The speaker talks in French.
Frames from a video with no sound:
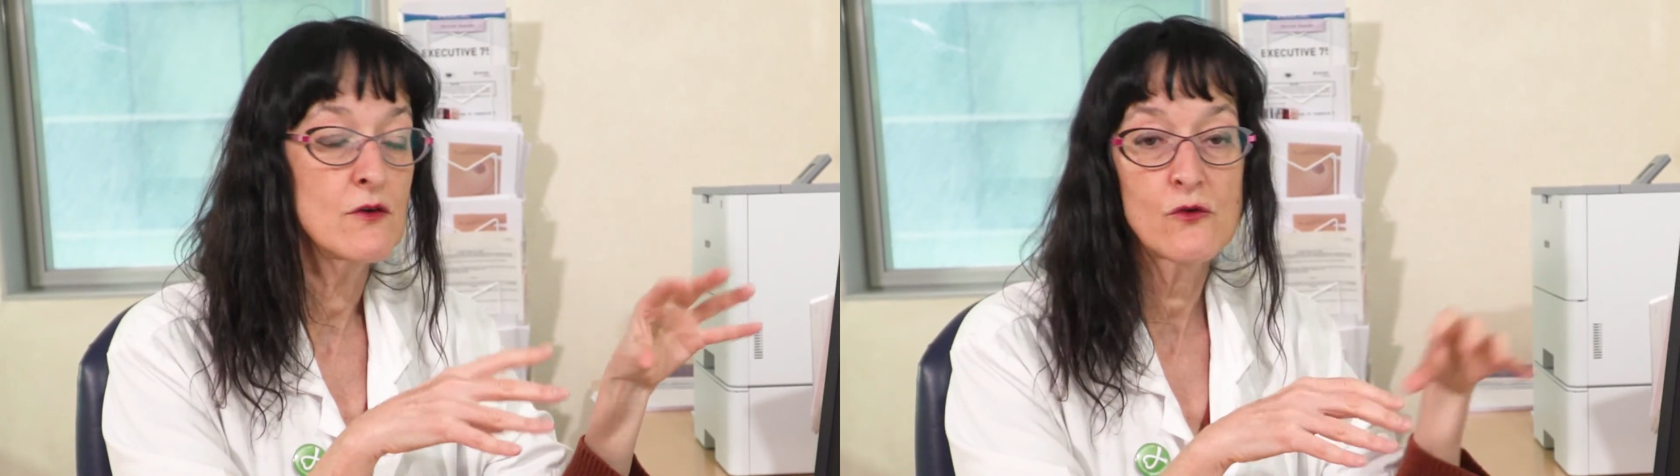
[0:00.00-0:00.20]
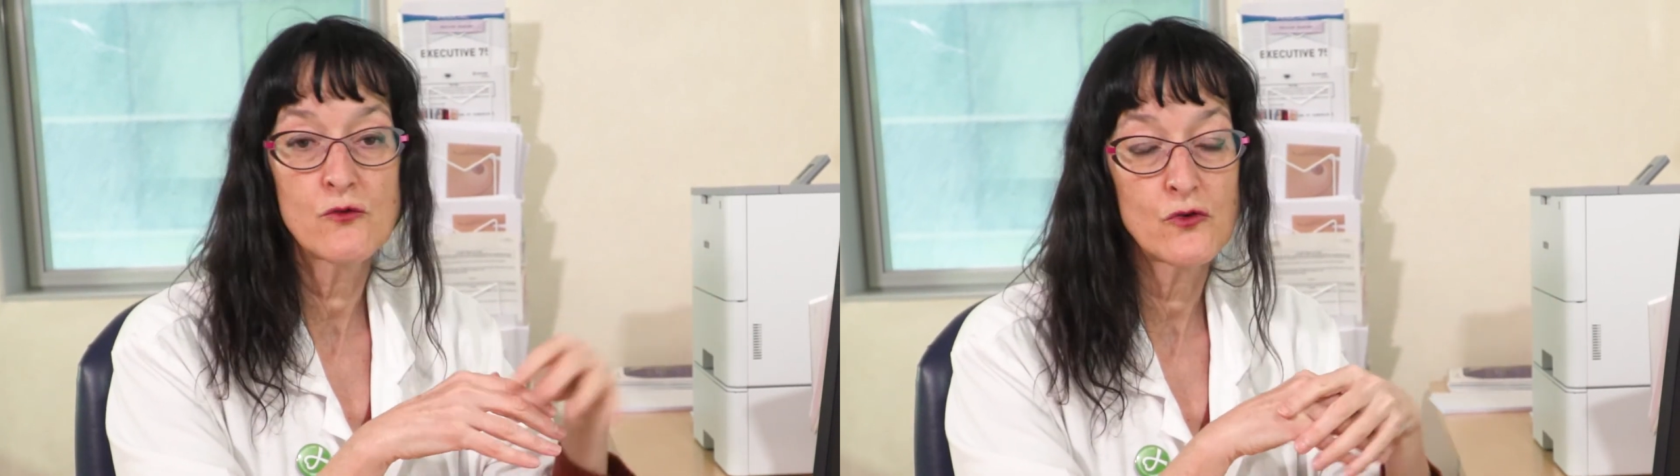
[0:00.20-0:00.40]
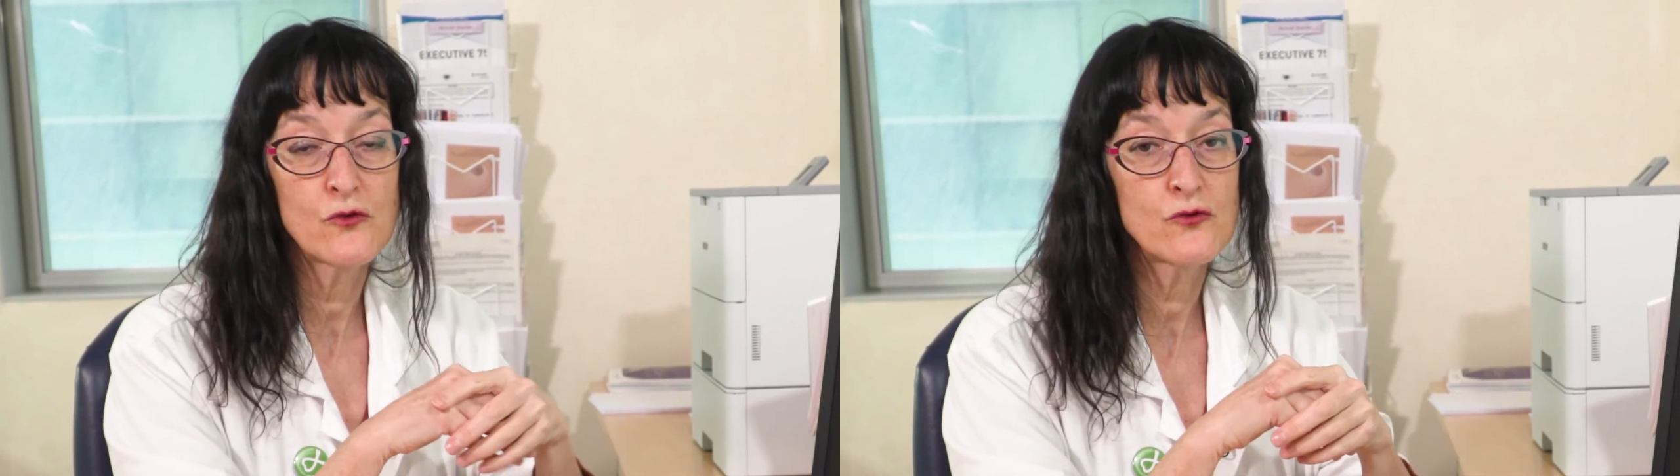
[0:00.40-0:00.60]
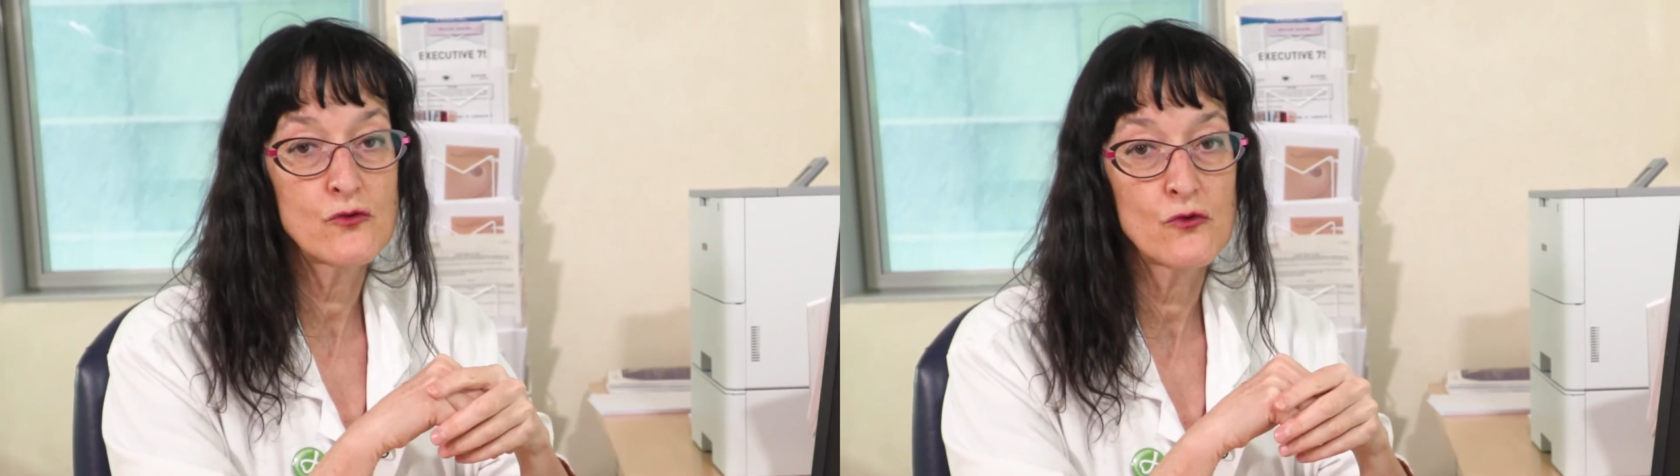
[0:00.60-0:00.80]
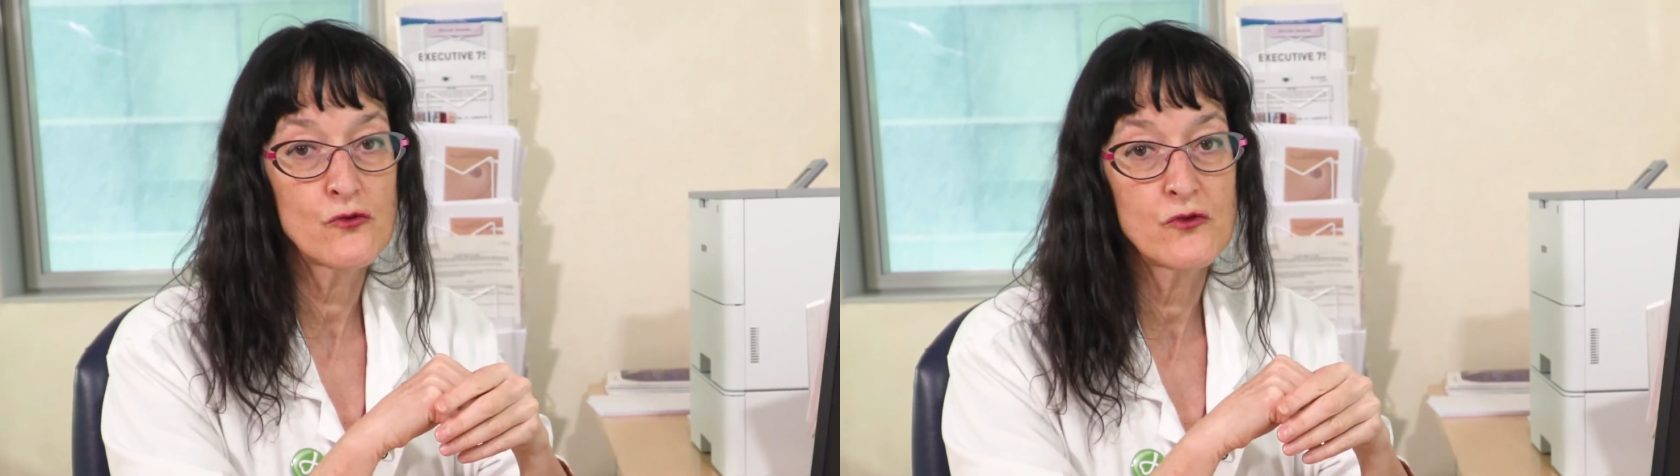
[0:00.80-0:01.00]
le compte-rendu
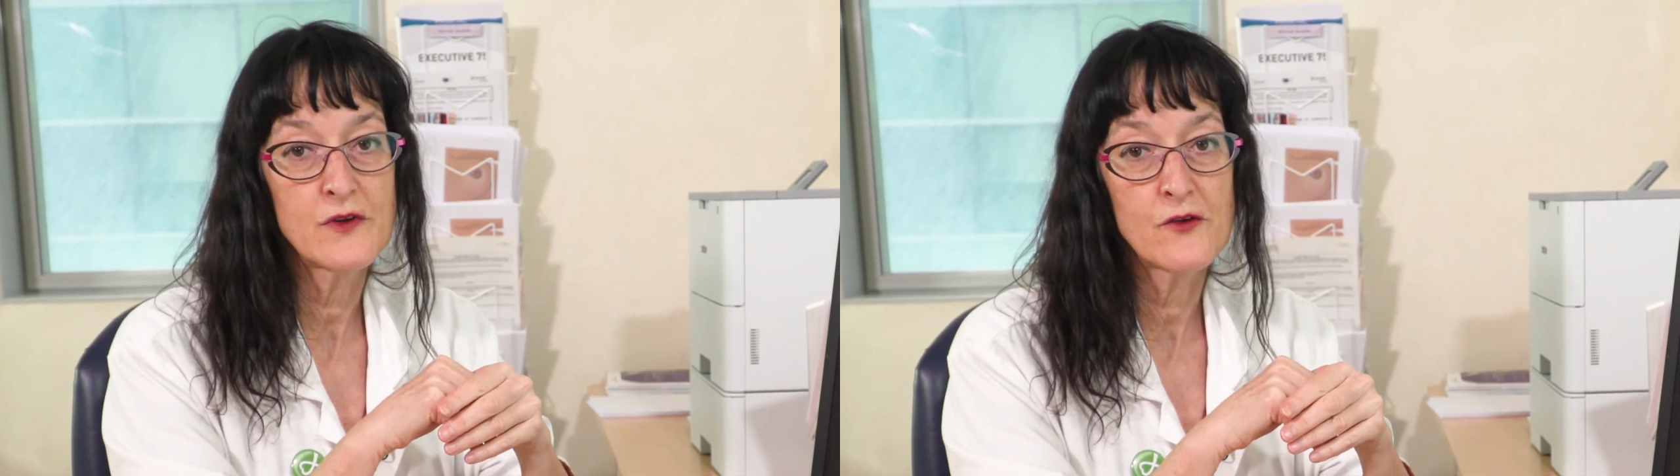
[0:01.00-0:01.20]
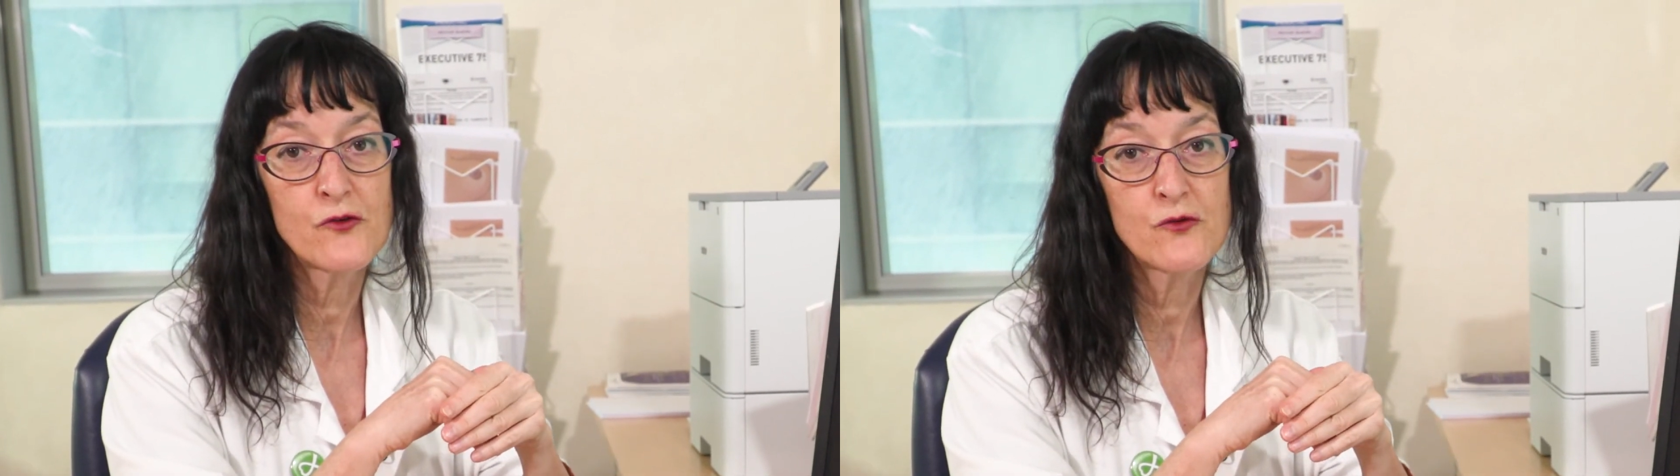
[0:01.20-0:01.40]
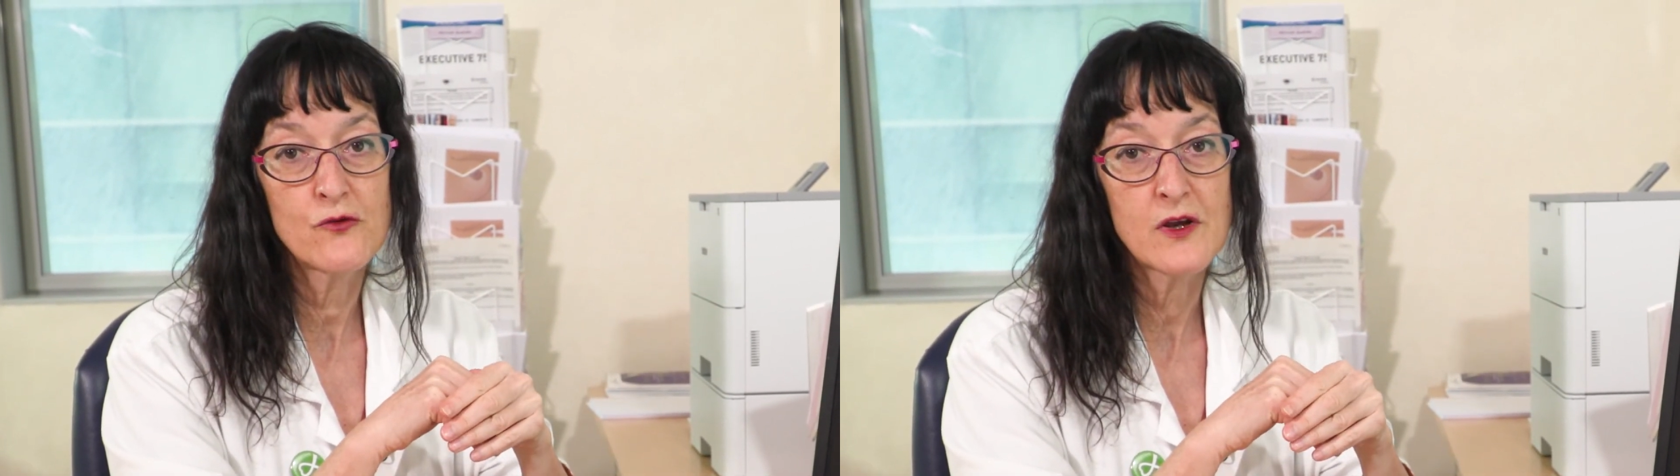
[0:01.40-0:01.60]
de consultation,